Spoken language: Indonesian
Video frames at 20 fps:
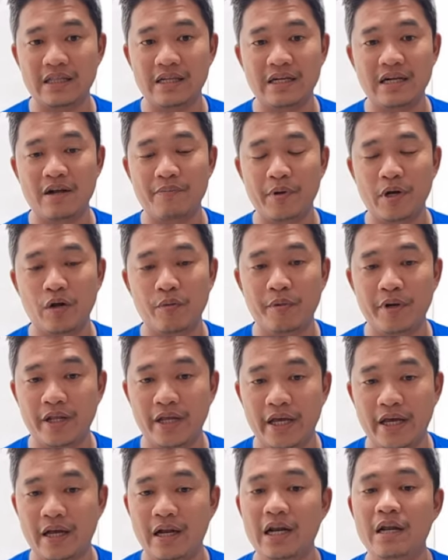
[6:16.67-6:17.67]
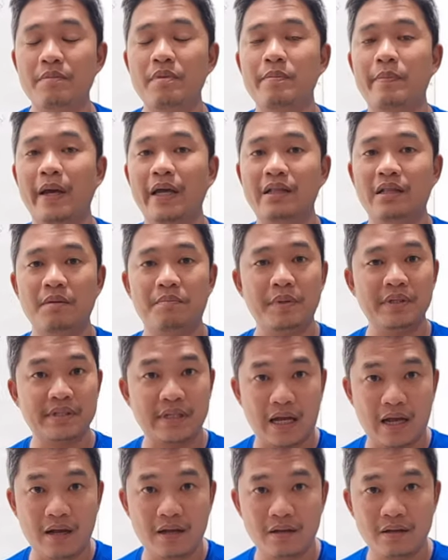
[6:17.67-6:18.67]
terkena pneumonia lebih baik
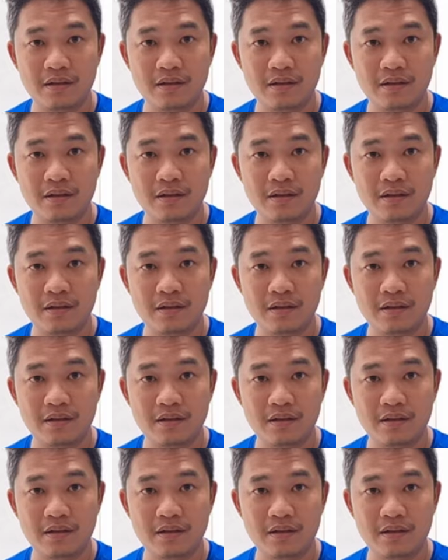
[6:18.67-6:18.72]
dipisah